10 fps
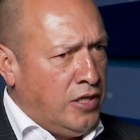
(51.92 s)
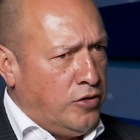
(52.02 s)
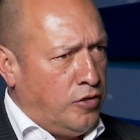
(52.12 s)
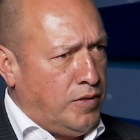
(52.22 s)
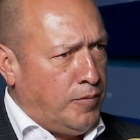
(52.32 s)

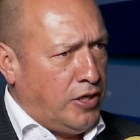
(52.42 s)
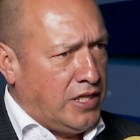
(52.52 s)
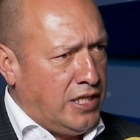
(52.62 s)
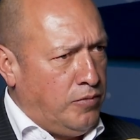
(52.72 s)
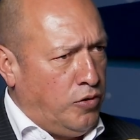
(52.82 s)

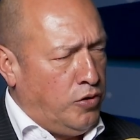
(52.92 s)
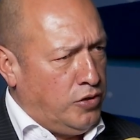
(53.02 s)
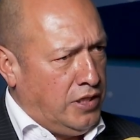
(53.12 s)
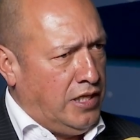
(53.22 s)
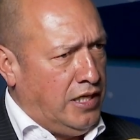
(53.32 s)
conmemorativo
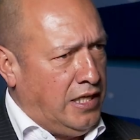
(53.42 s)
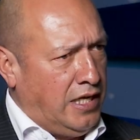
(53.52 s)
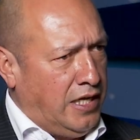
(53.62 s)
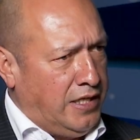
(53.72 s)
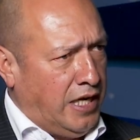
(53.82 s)
de
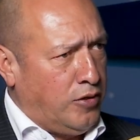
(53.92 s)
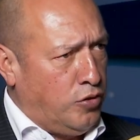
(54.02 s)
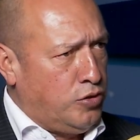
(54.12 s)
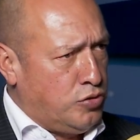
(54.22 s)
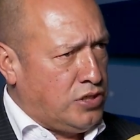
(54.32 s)
la
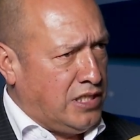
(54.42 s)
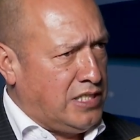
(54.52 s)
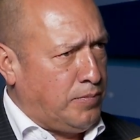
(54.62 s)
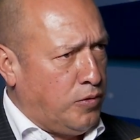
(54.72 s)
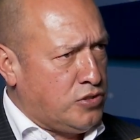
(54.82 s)
agroindustria que
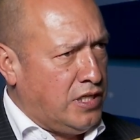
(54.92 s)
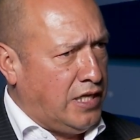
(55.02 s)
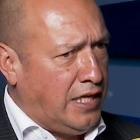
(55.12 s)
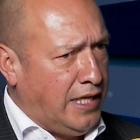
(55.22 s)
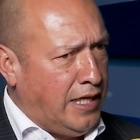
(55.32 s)
se produce en
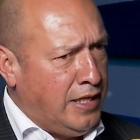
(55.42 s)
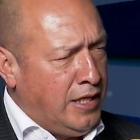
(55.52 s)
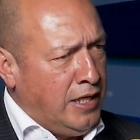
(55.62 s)
Granada,